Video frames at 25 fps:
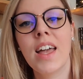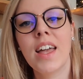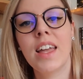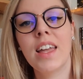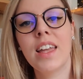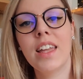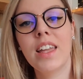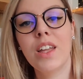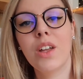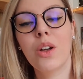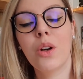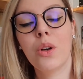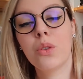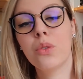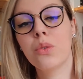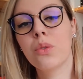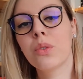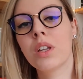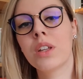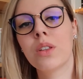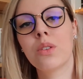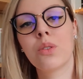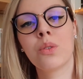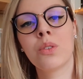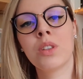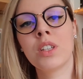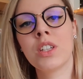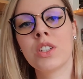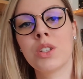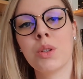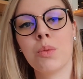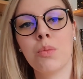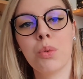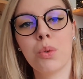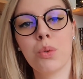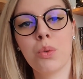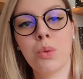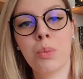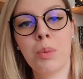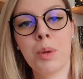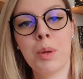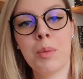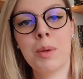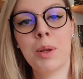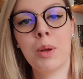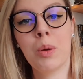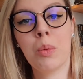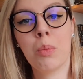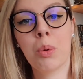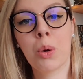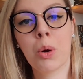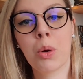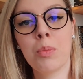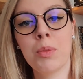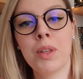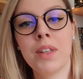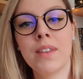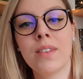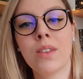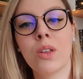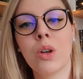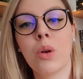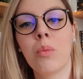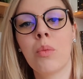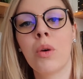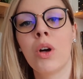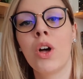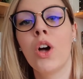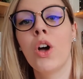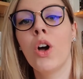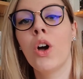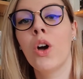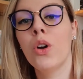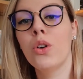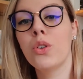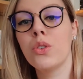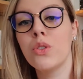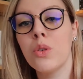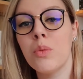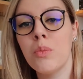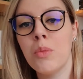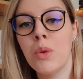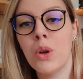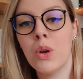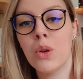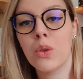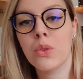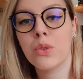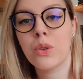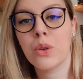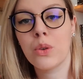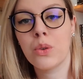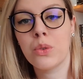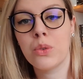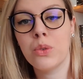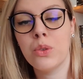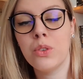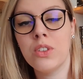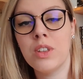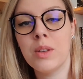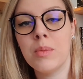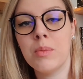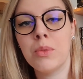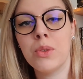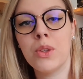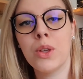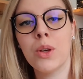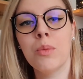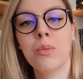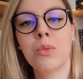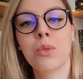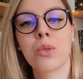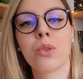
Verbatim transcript: Et euh, donc étant donné que j'ai beaucoup aimé le premier tome, je me lance dans le deuxième tome.